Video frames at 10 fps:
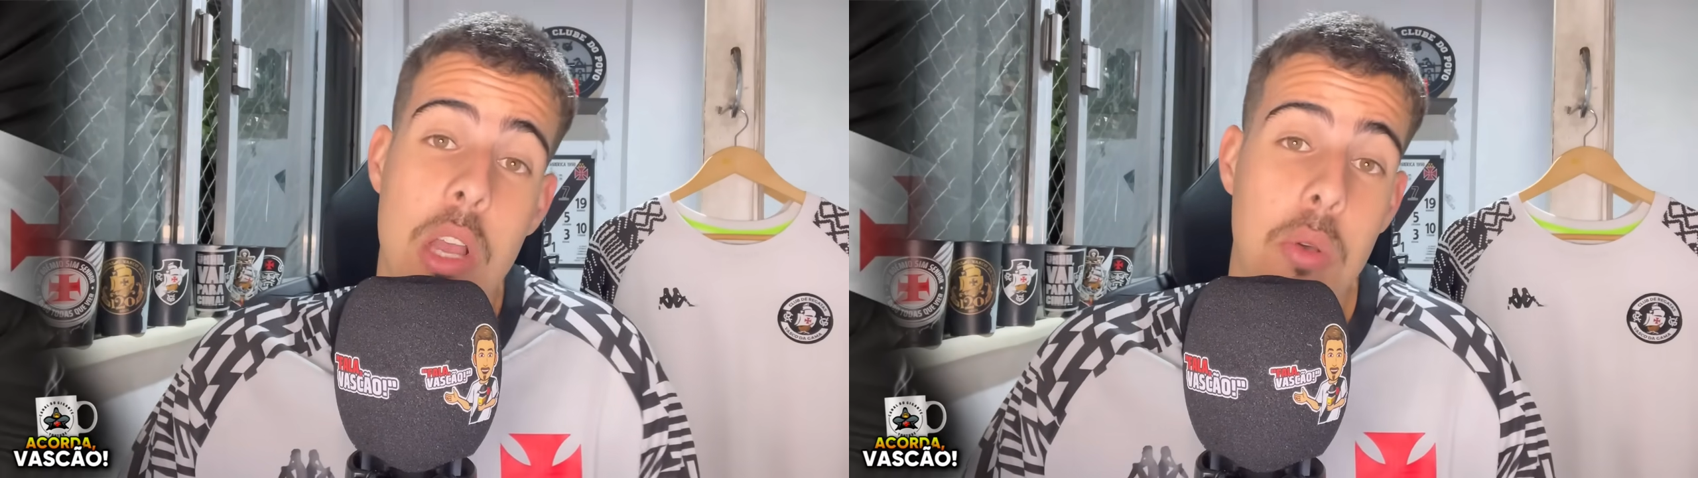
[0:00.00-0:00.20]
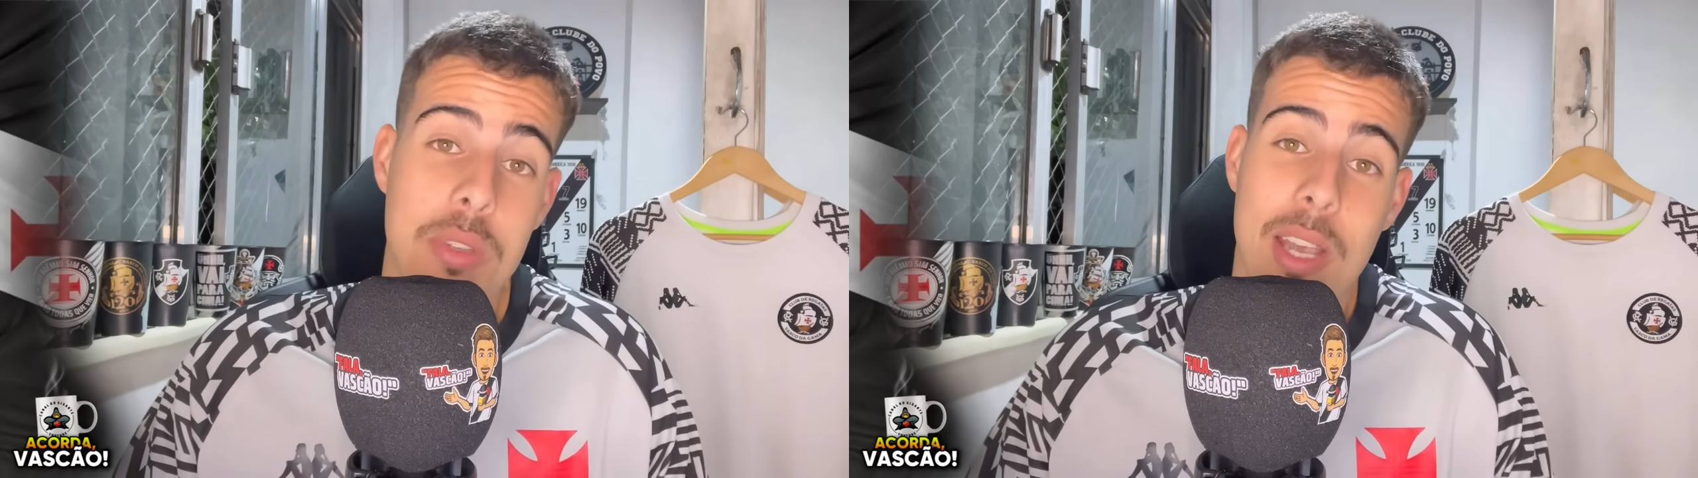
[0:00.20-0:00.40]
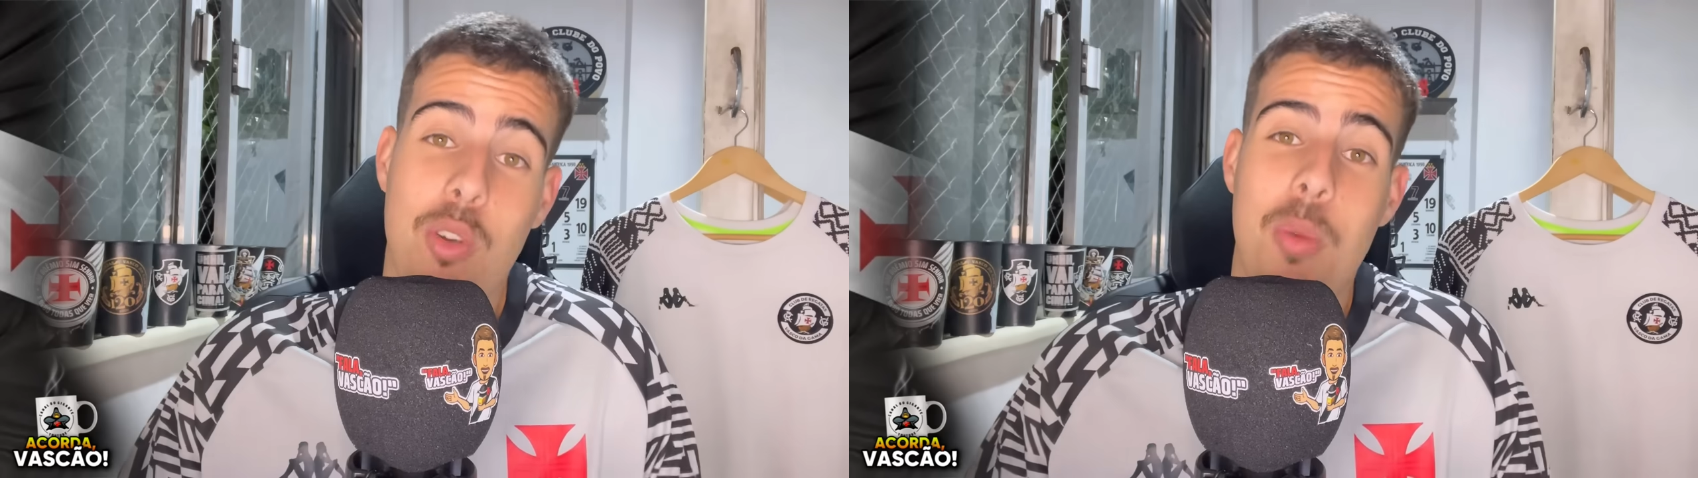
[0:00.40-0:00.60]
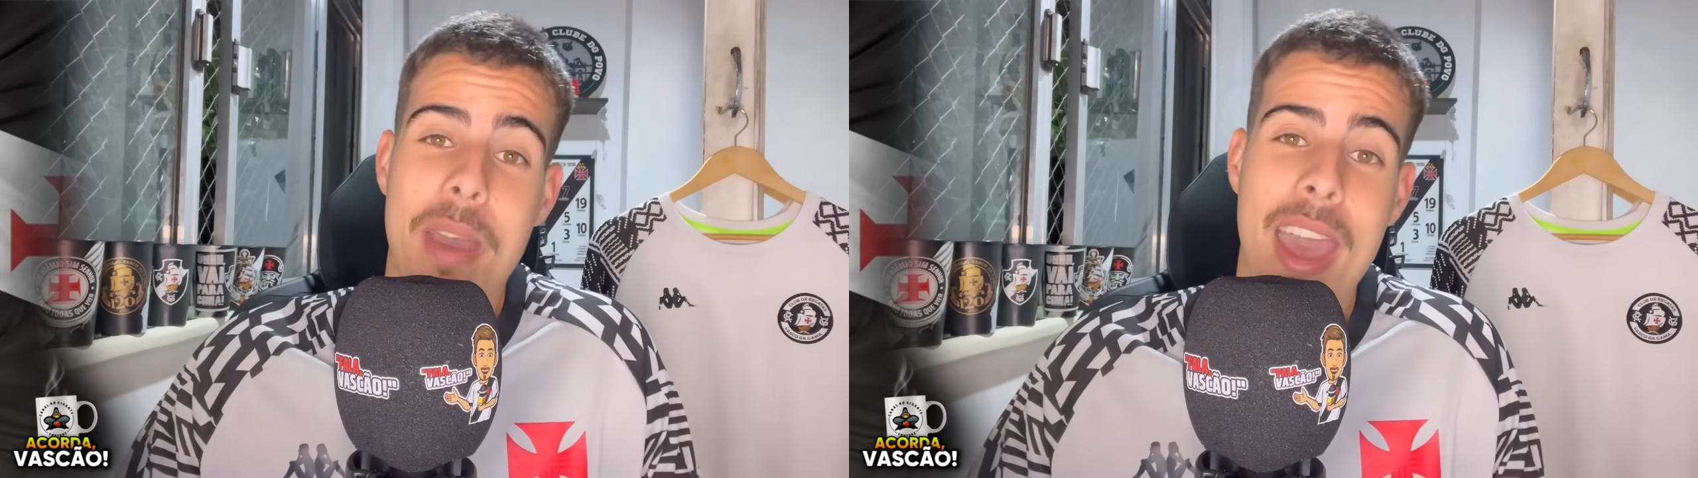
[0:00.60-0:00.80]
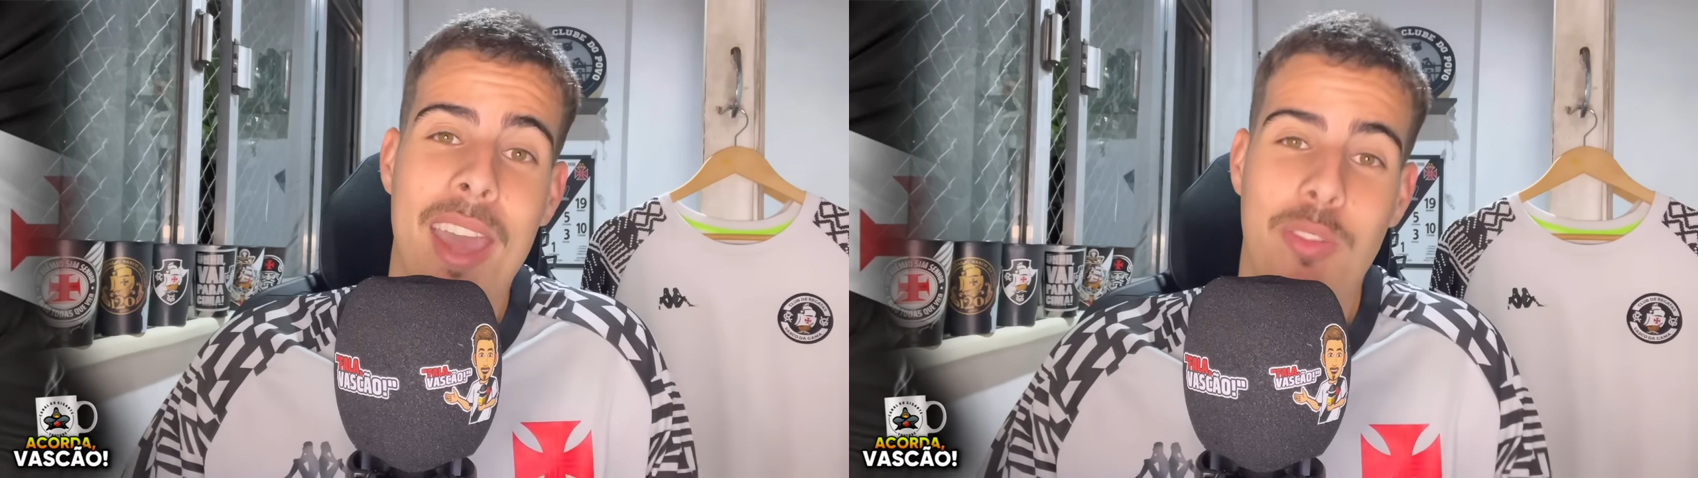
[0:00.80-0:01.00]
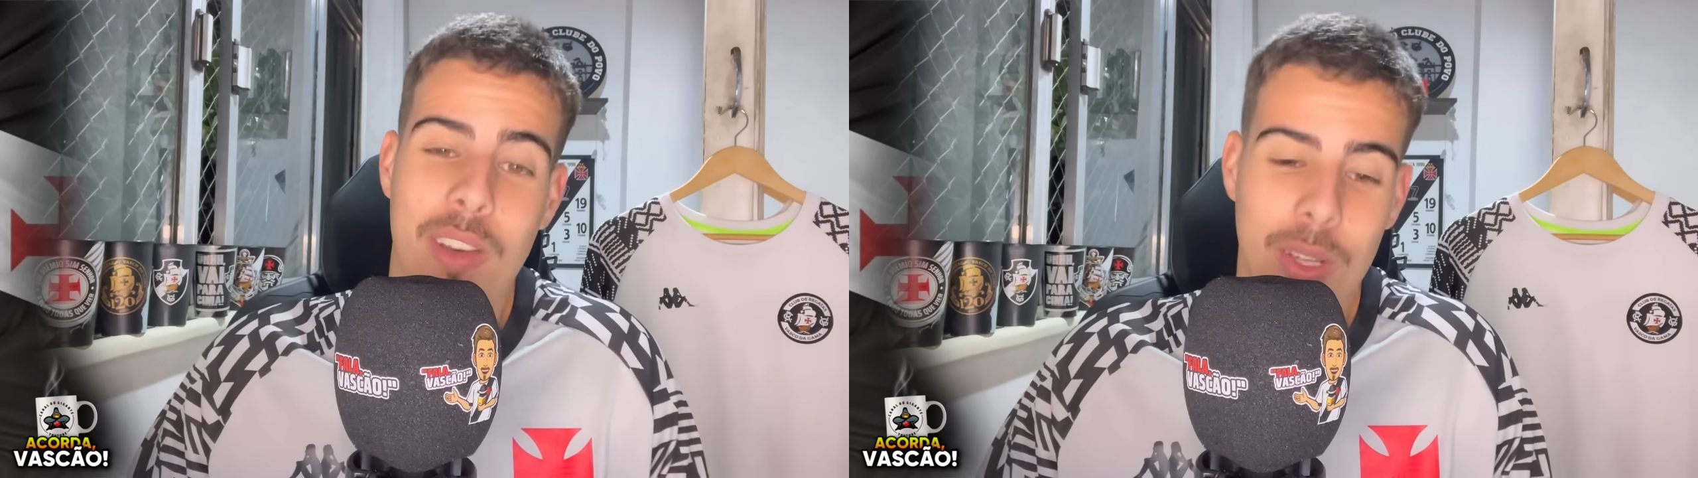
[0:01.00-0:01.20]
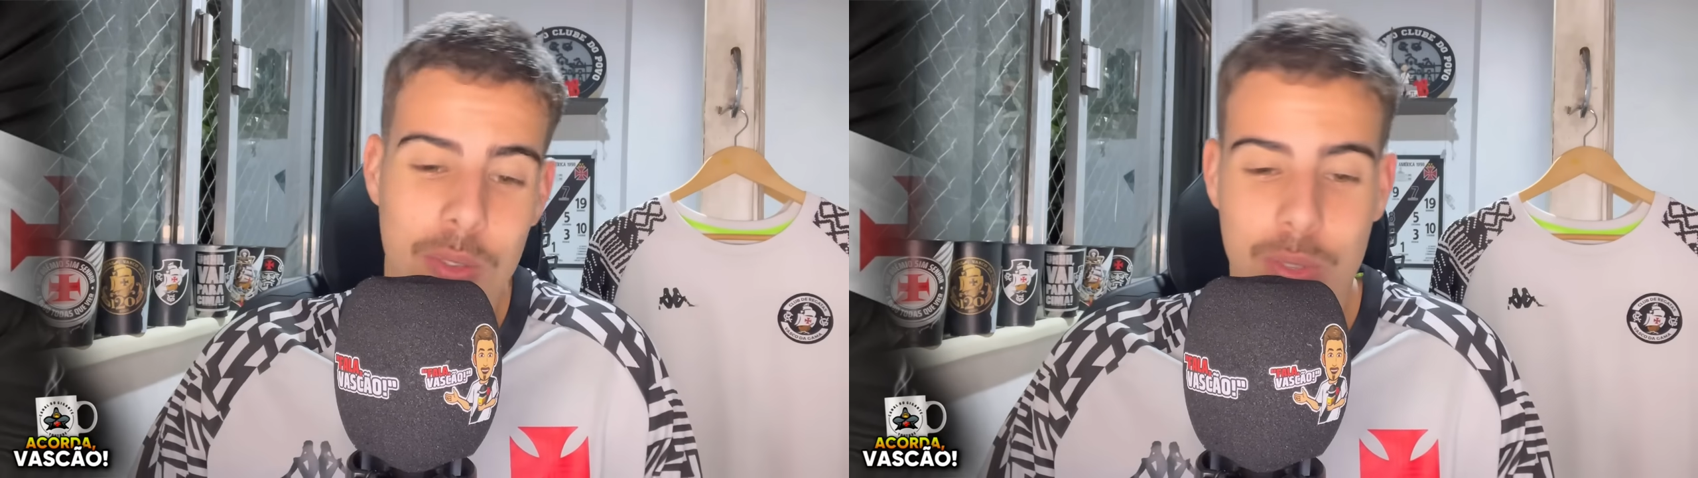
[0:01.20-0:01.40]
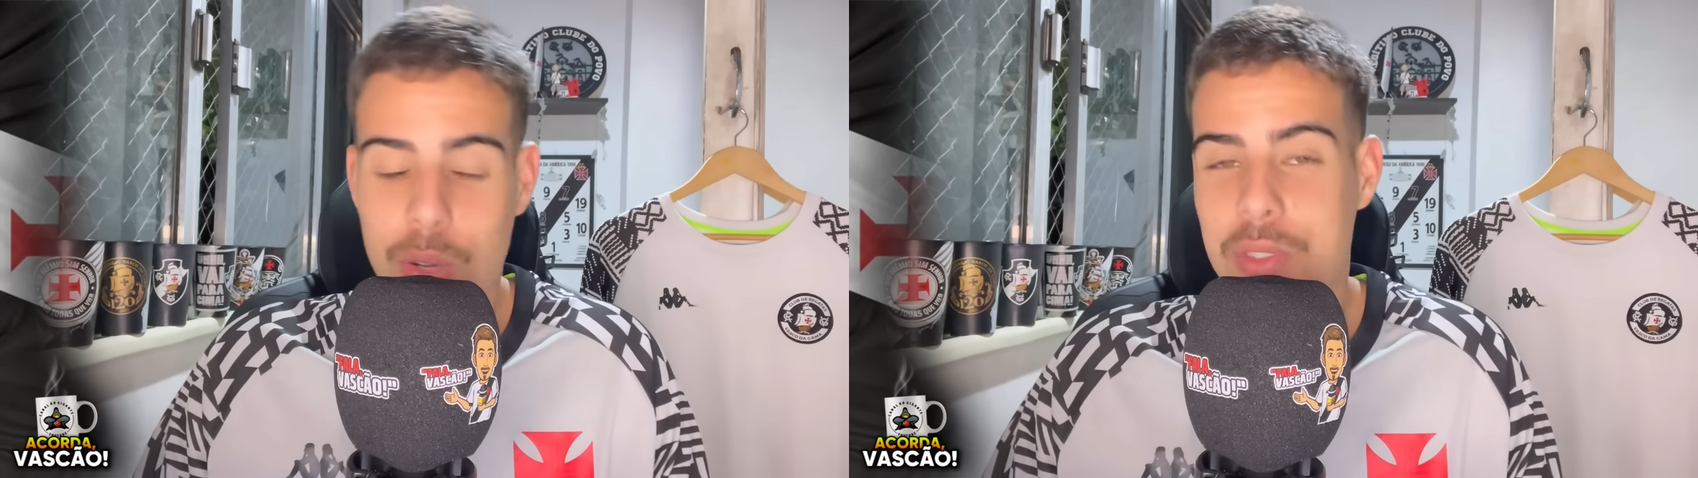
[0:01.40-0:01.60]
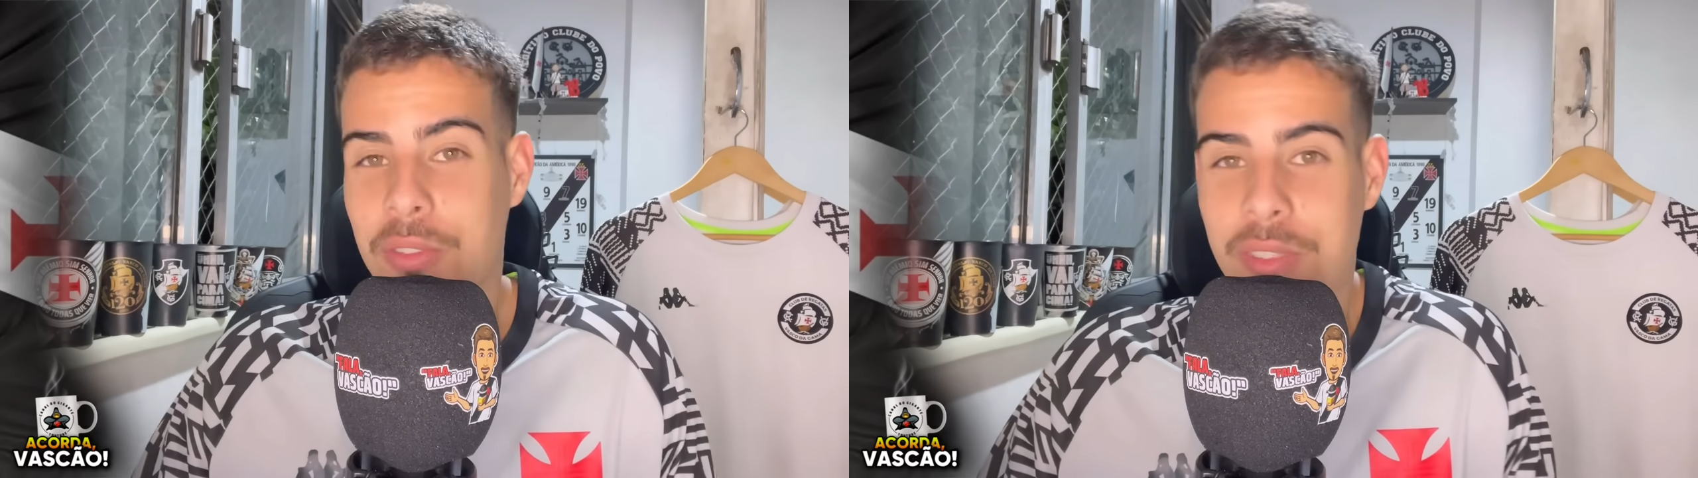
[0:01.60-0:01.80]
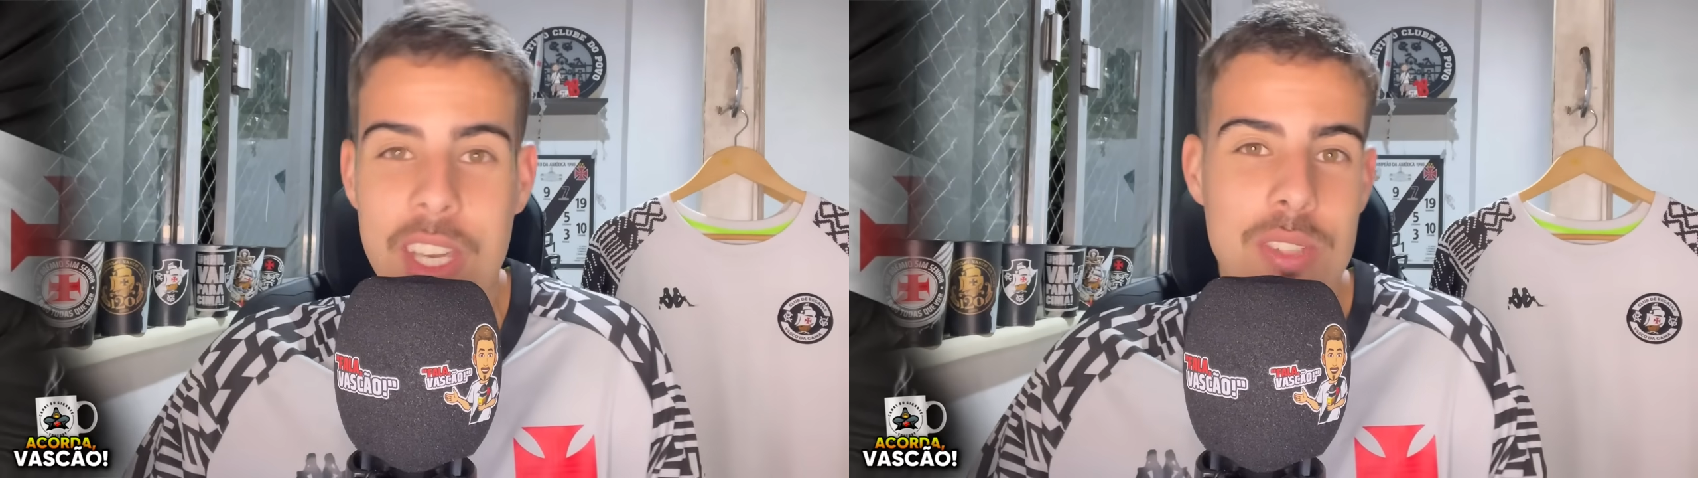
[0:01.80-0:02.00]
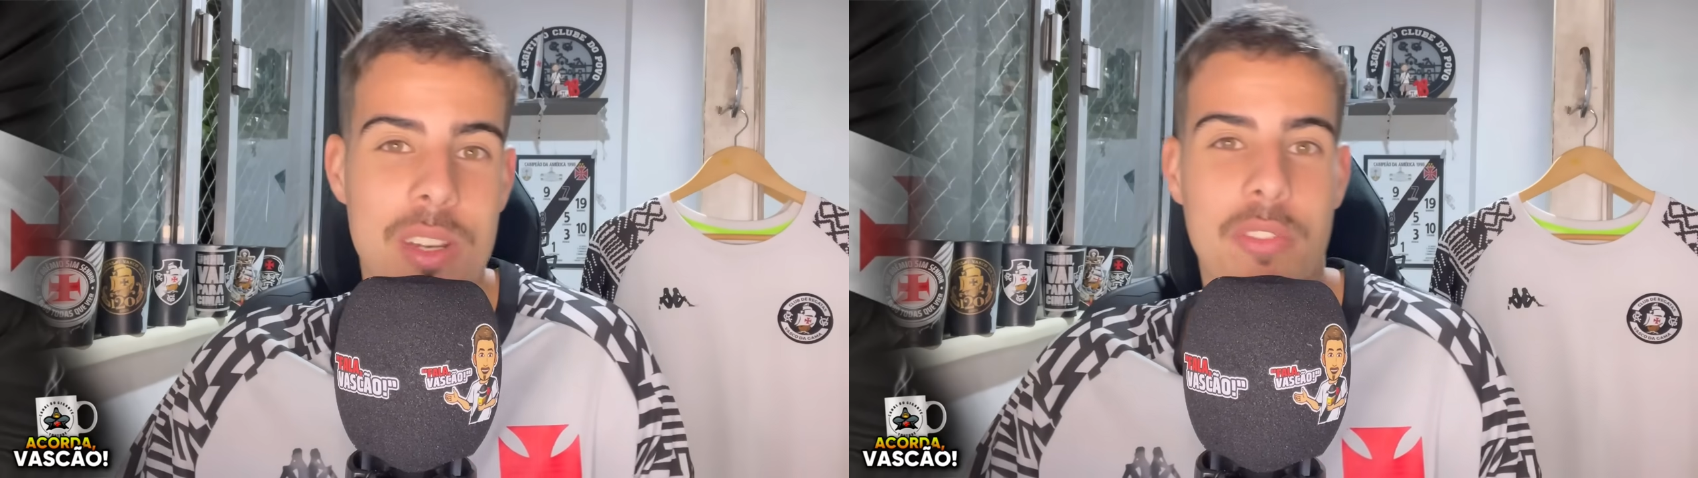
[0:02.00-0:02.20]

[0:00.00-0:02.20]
o Zé Colmeia falou, trouxe um vídeo, né,